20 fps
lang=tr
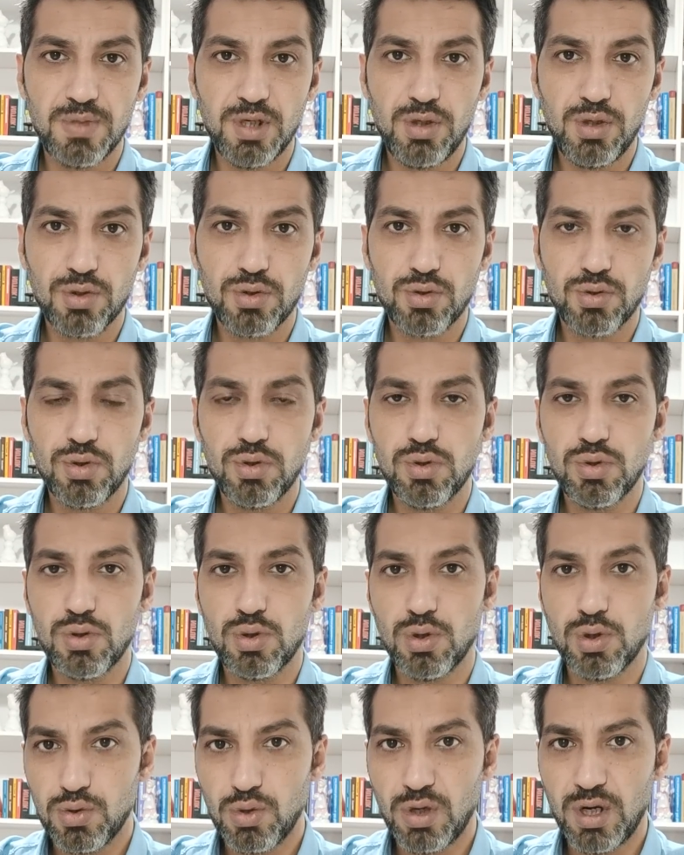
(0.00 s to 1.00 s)
Biliyorsunuz
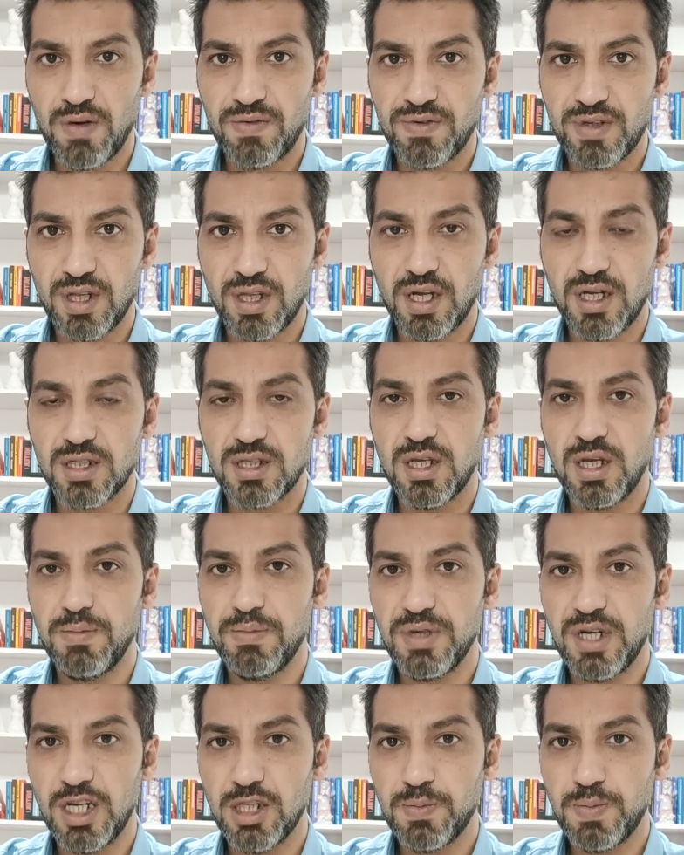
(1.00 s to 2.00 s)
son
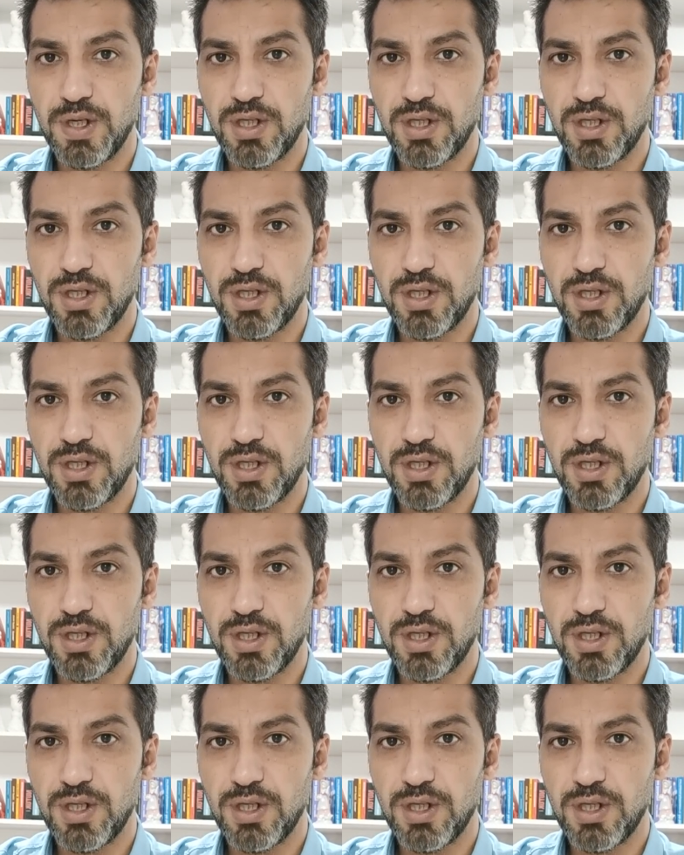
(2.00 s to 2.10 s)
haftalarda Brent